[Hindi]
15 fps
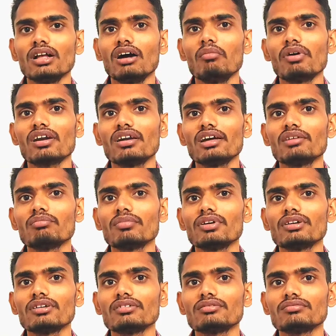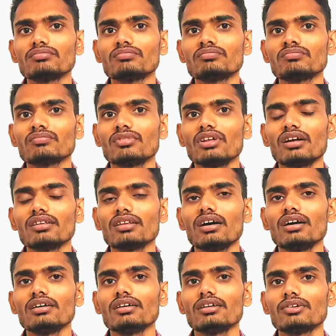हमारे लाइफ में आता
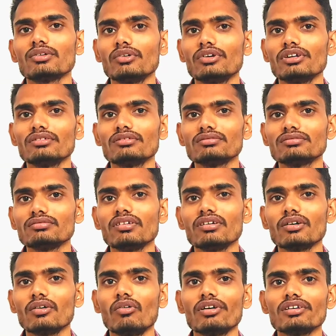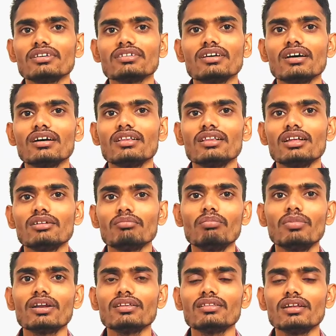है कोई गौड़ जैसा
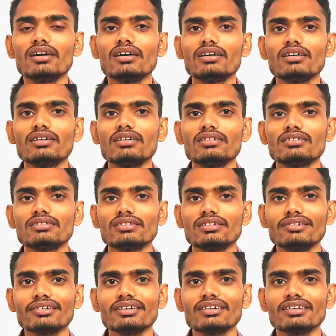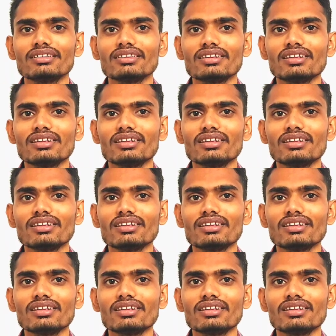परिंदा ओके